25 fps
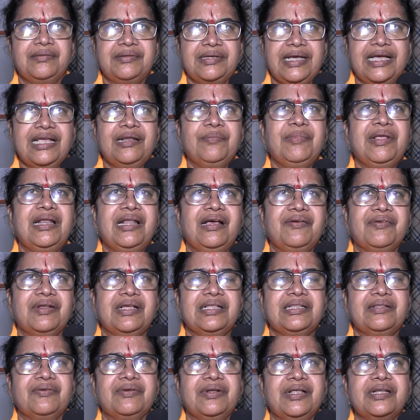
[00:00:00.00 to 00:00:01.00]
చైర్మన్
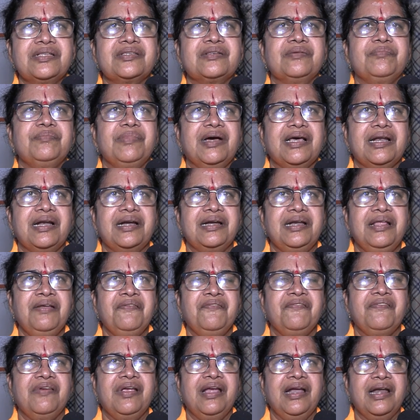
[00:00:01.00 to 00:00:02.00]
ఎవరైతే ఉన్నారో సుబ్బారెడ్డి
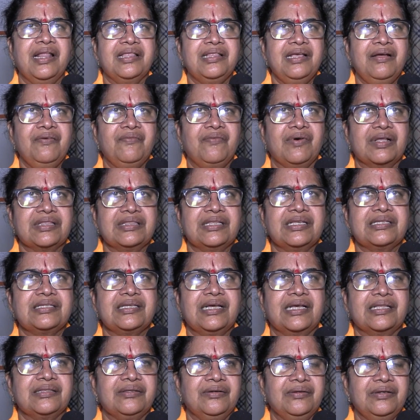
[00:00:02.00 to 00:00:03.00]
వీళ్ళదే వంద
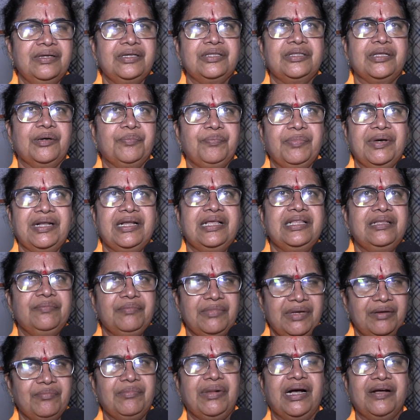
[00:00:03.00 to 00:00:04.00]
శాతం ఈ తప్పు అనేది
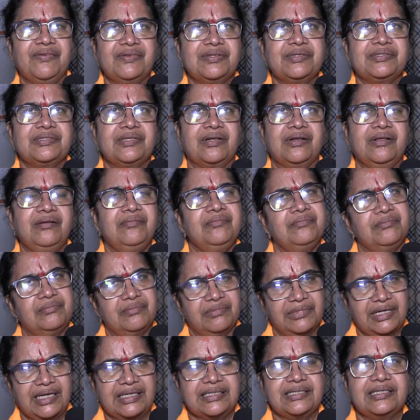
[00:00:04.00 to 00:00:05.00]
మేము భావిస్తున్నాం
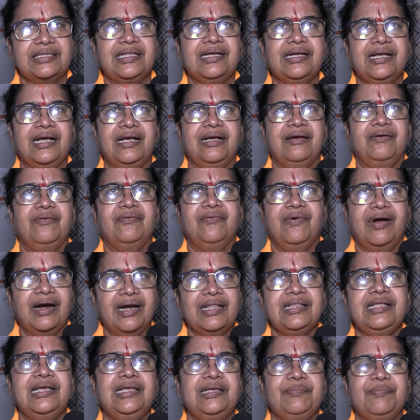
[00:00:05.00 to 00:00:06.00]
ఖచ్చితంగా
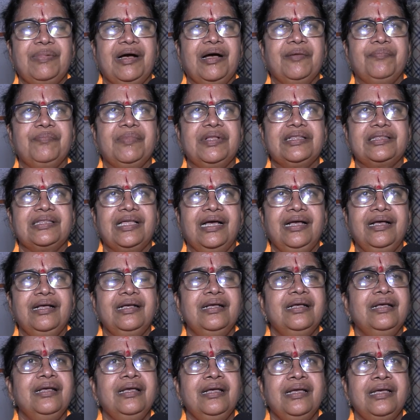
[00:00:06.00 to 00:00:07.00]
వాళ్ళదే ఈ పాపం అంతా
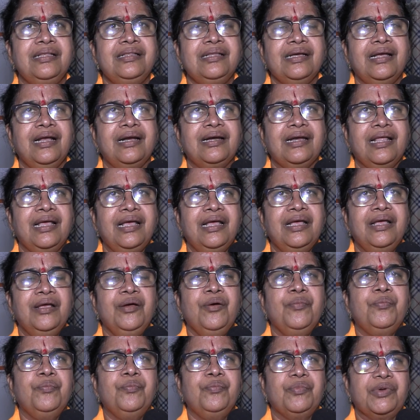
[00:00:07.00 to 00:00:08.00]
ఎందుకంటే
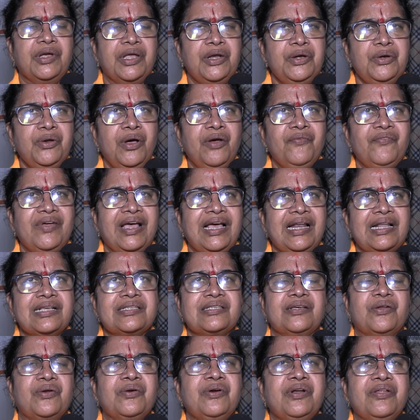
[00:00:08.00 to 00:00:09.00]
ఎన్నో వేల
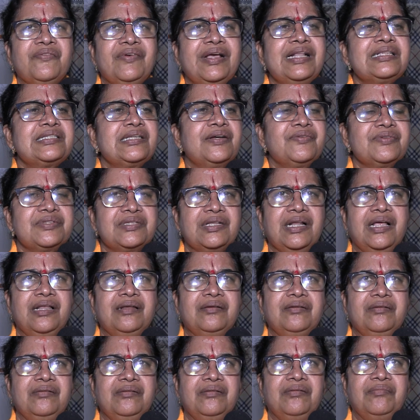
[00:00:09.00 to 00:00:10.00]
రెండు వేల
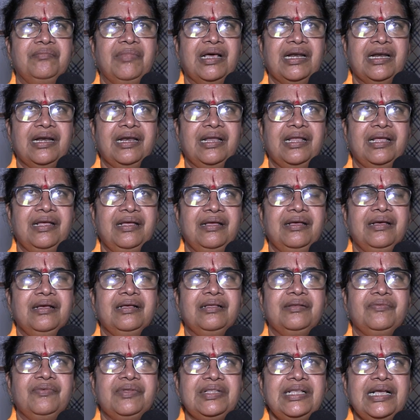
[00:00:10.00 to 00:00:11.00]
సంవత్సరాలు మనల్ని
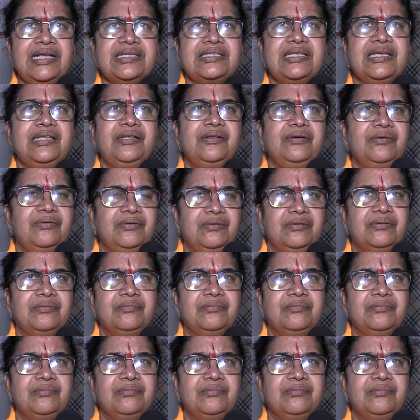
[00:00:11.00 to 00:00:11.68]
విదేశీయులు